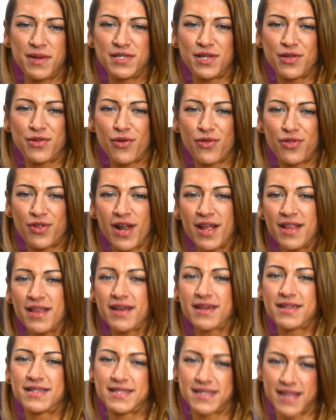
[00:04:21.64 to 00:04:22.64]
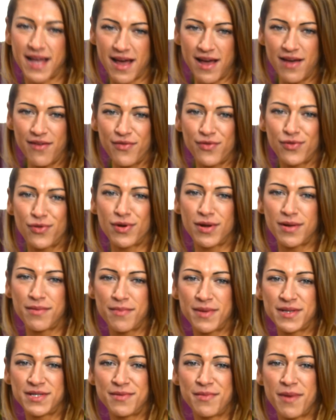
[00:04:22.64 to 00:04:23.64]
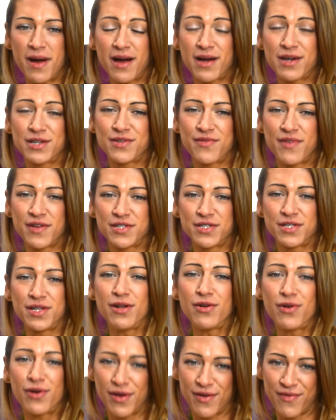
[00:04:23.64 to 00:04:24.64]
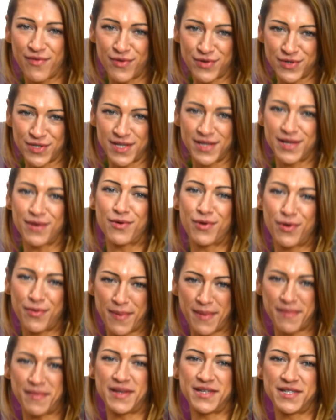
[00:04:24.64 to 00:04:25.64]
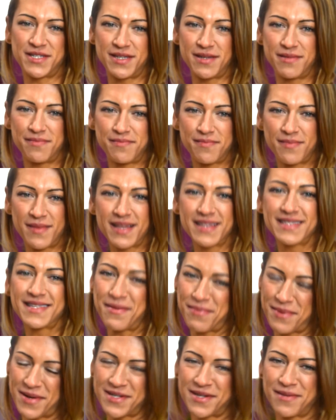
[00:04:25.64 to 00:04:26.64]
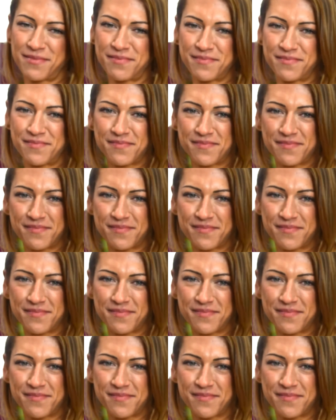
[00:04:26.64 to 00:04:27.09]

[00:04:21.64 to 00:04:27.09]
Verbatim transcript: Będzie to trening C, w którym będziemy angażować tylko i wyłącznie tę grupę mięśni. Zapraszam.